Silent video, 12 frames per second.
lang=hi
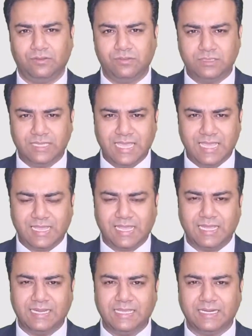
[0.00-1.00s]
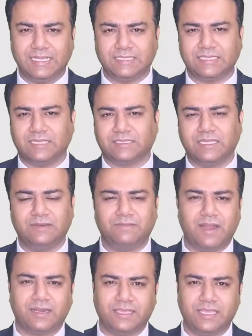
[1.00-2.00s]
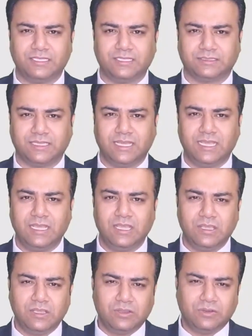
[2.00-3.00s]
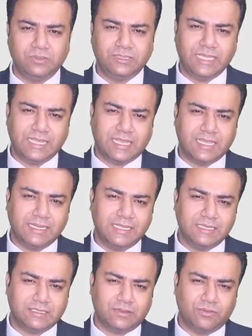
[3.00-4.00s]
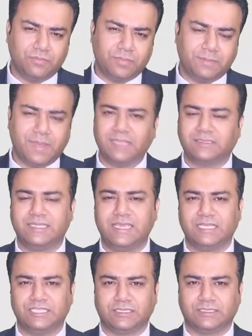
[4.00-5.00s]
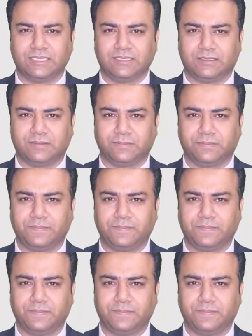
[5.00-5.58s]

उनके करियर के साथ खिलवाड़ किया जाता है उनके करियर को बर्बाद किया जाता है